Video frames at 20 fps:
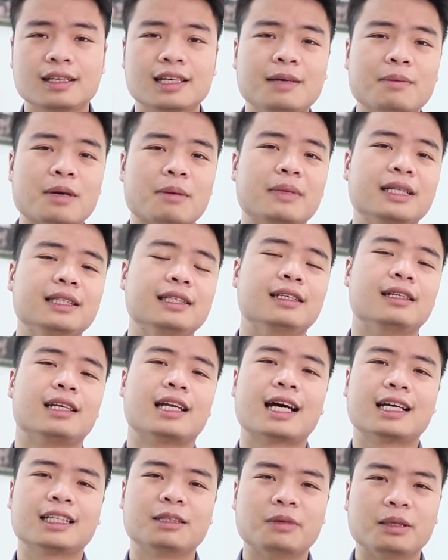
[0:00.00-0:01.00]
Thế khi mà mình nhìn
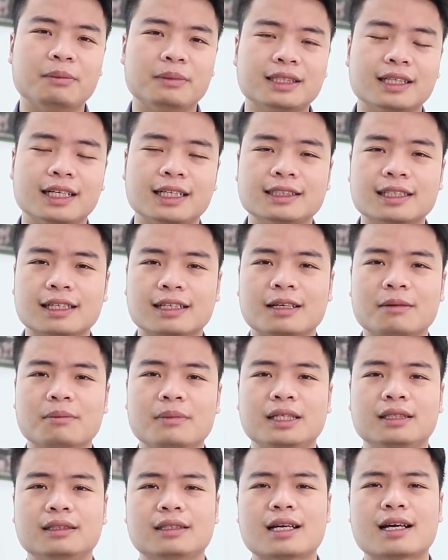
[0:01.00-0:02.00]
lại thì mình mới thấy rằng là
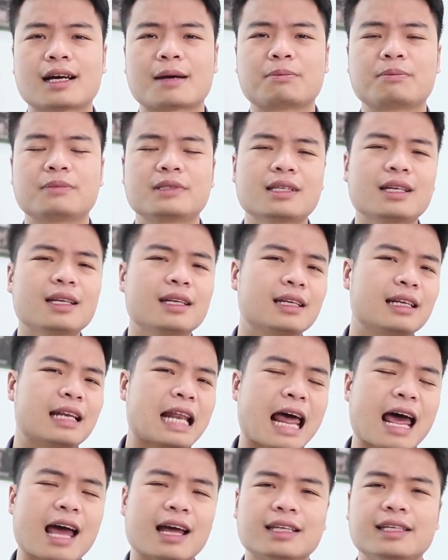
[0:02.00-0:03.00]
mình đã gặp rất
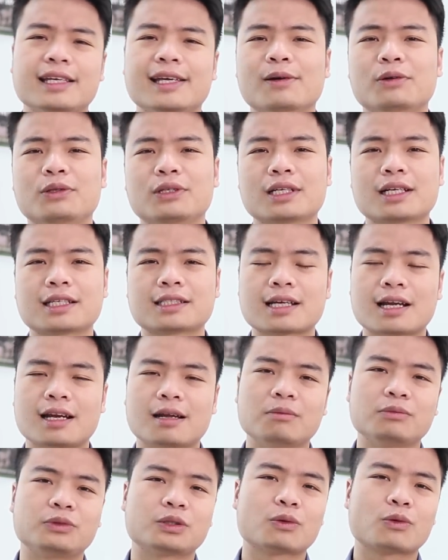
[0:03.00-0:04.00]
là nhiều những cái sai
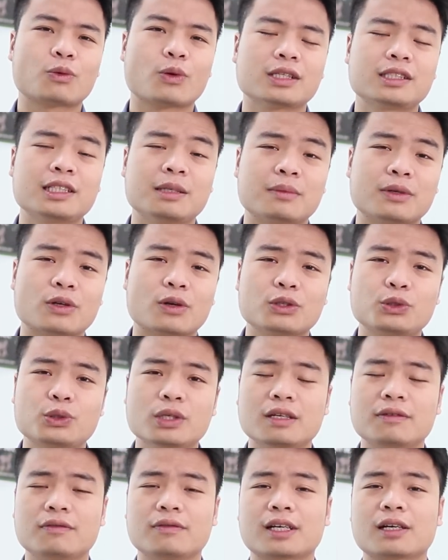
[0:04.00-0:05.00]
lầm trong quá trình mà nói
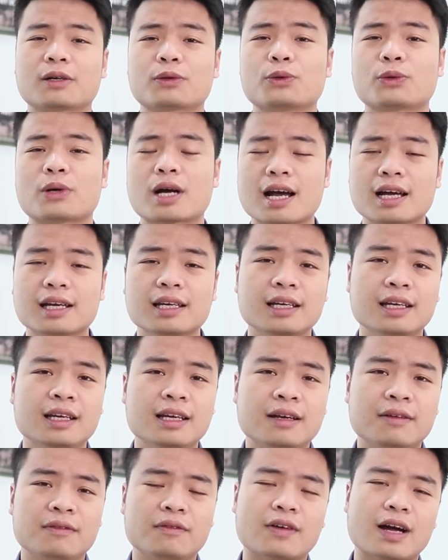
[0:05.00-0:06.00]
chuyện với các cô gái.
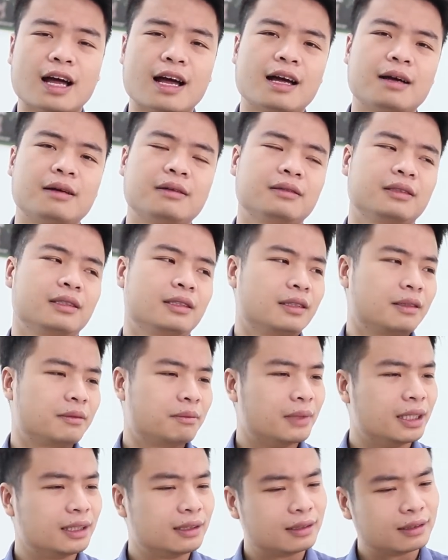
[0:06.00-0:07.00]
Và
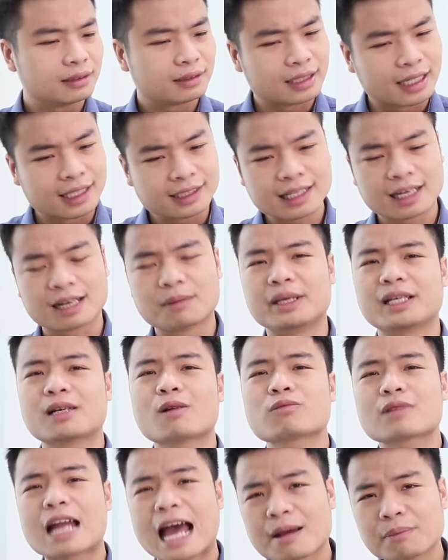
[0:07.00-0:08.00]
mình thấy rằng là mình
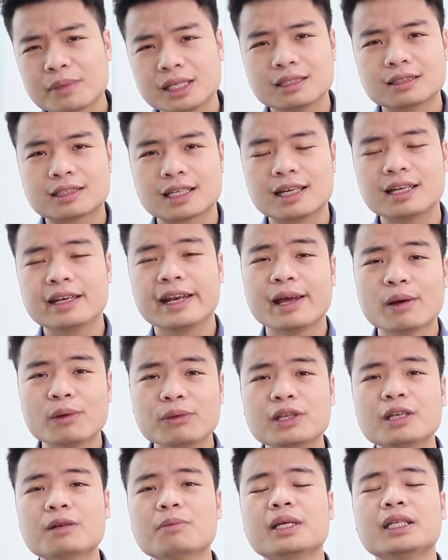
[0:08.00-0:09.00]
không đáng bị như thế
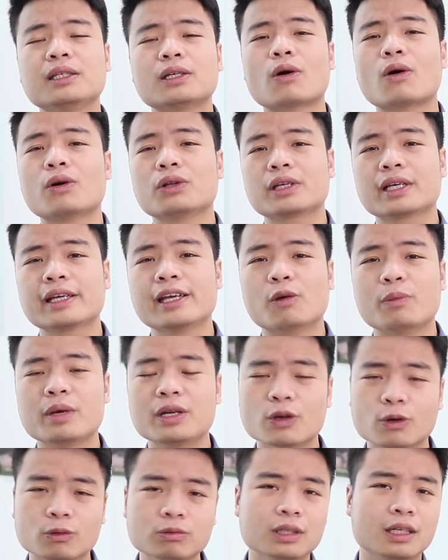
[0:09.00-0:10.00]
nếu như mình có những hiểu
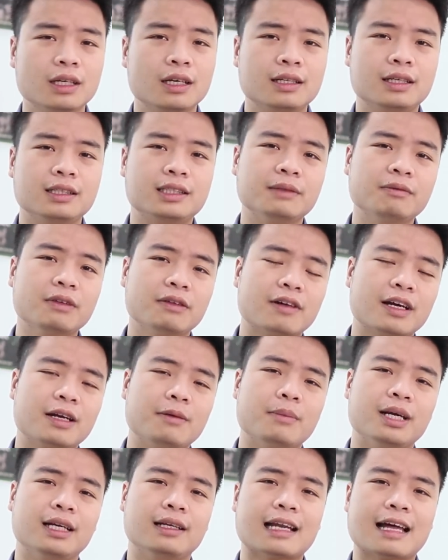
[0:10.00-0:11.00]
biết đúng. Thì chính vì
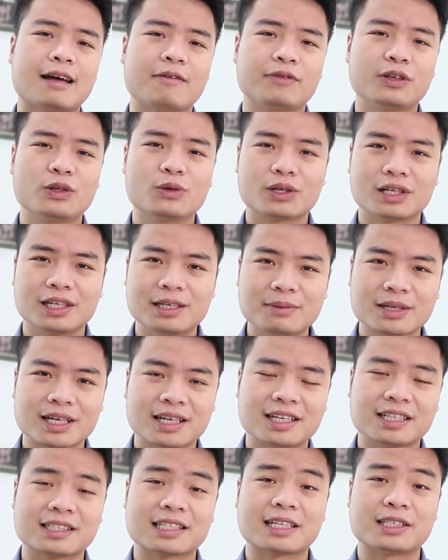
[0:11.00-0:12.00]
vậy mình làm video clip
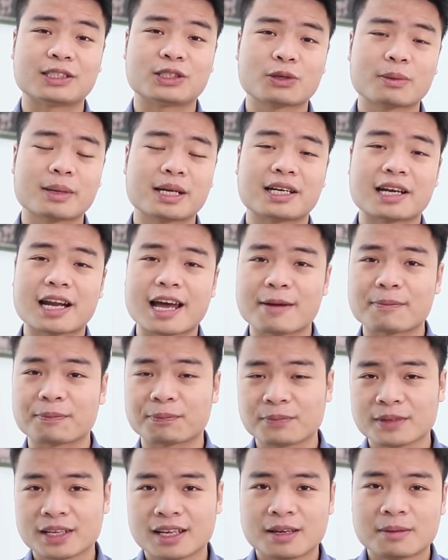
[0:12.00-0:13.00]
này để dành cho các bạn nam.
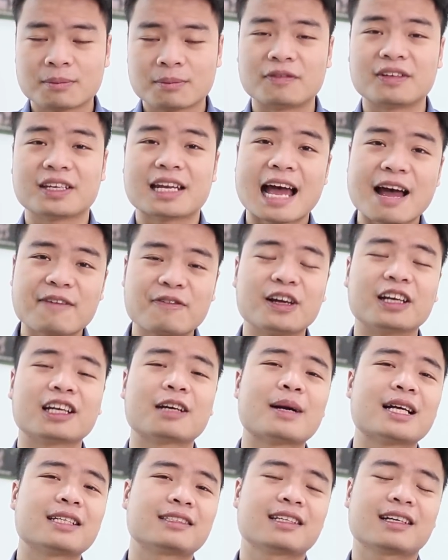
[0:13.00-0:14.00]
Bởi vì đa
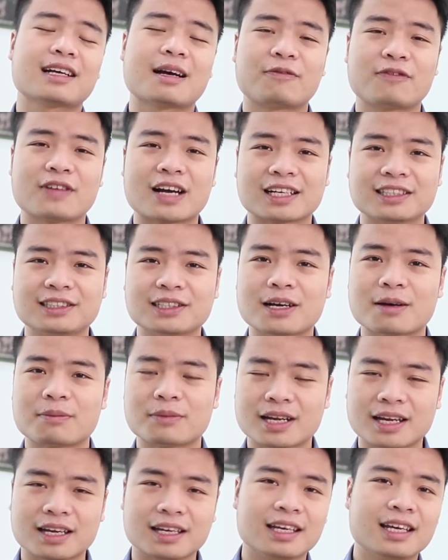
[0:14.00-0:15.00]
phần các bạn sẽ gặp phải cái trường
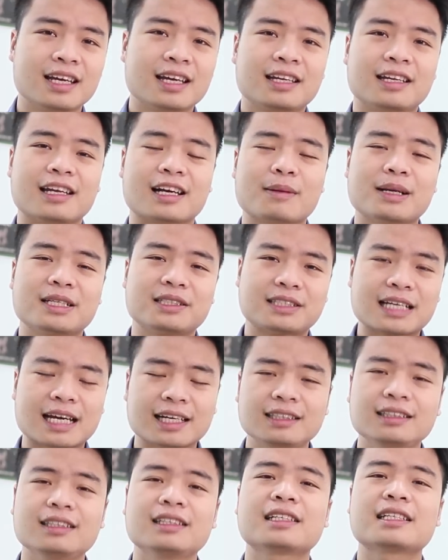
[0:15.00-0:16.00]
hợp này để các bạn
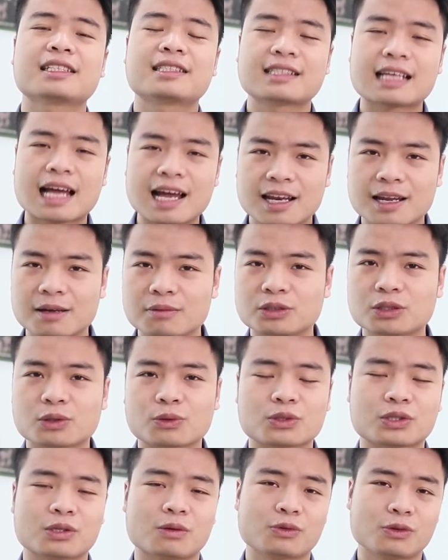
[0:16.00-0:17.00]
tránh những cái sai lầm
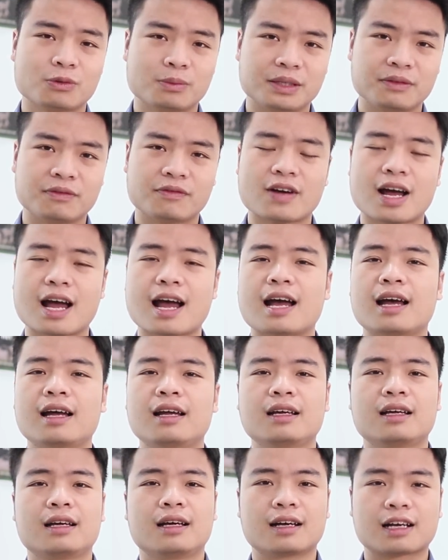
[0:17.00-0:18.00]
trong cuộc sống của mình và
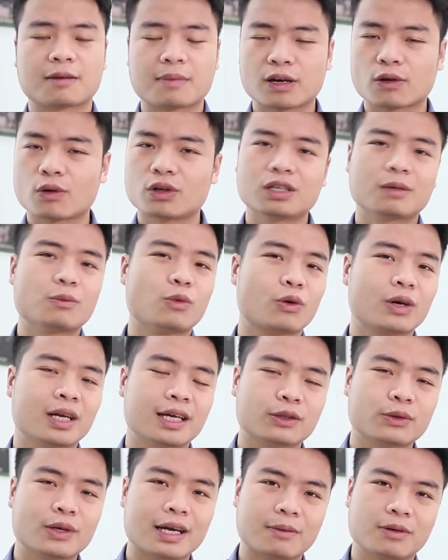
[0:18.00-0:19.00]
các bạn có những mối
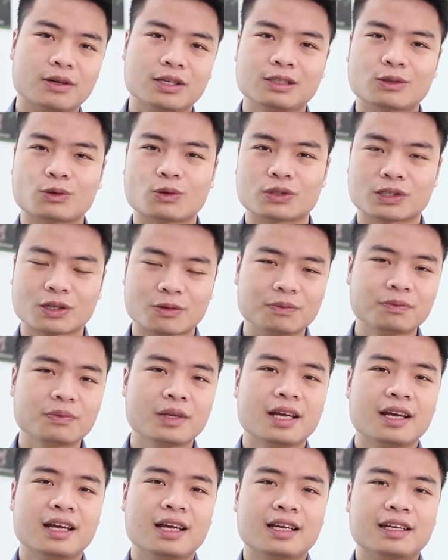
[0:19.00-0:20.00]
quan hệ tốt đẹp hơn trong cuộc sống.
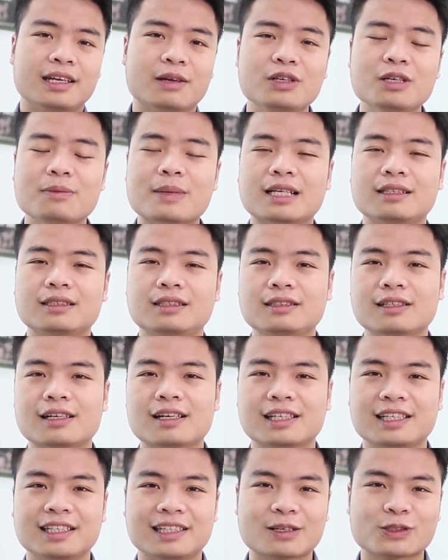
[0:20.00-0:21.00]
Nếu như bạn chưa
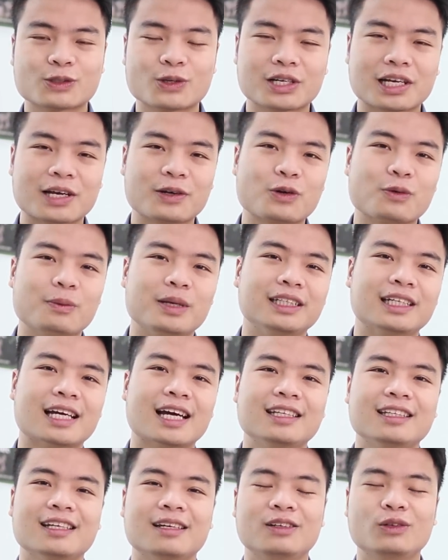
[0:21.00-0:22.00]
đăng ký theo dõi kênh của mình,
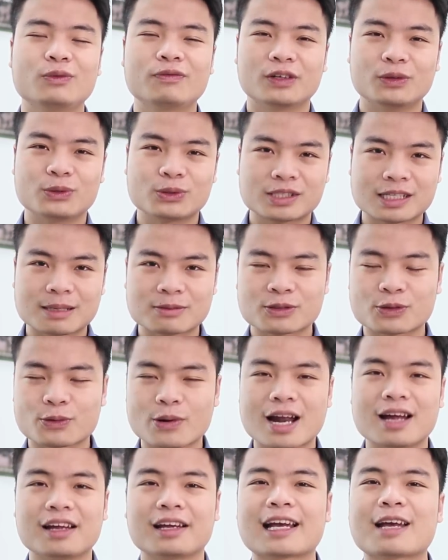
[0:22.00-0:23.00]
hãy nhấn vào nút
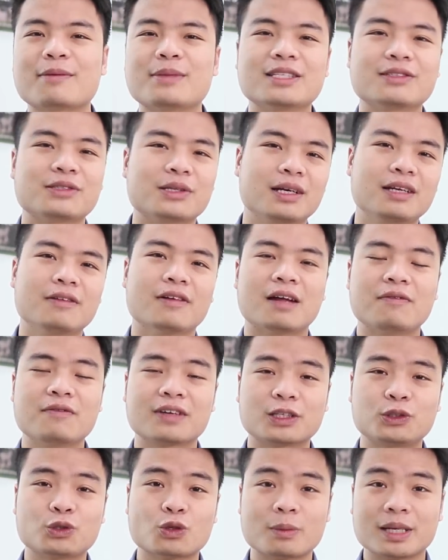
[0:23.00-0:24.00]
subscribe ngay bên dưới,
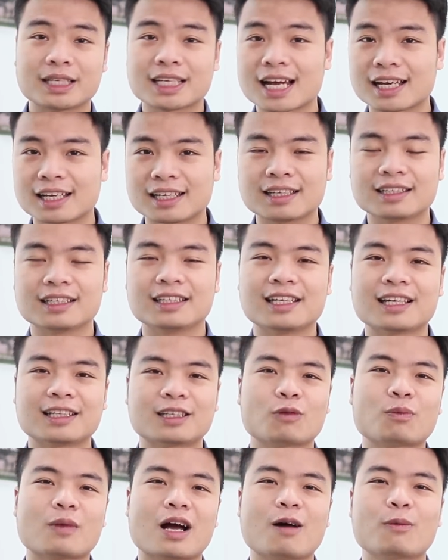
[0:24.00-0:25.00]
ấn vào cái chuông bên cạnh ấy để
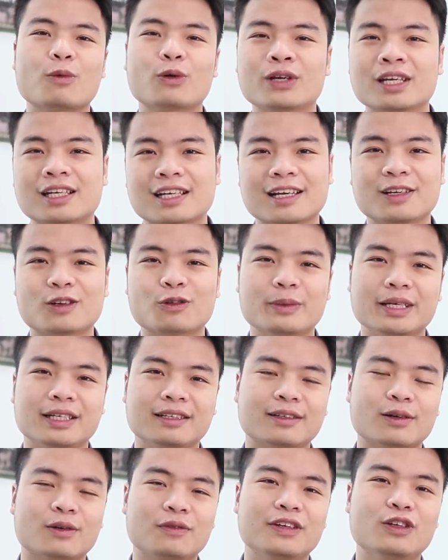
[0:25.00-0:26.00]
nhận thông báo mỗi khi kênh của
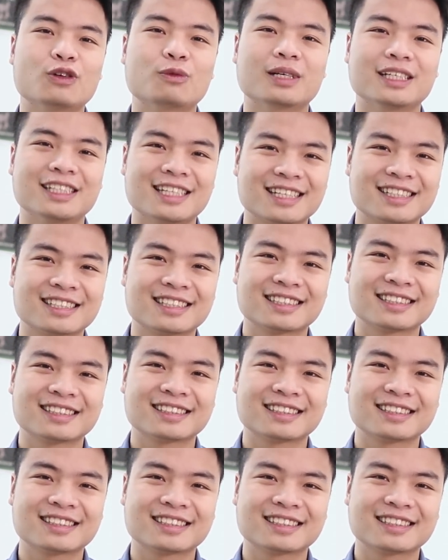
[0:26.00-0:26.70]
mình có video mới nhé.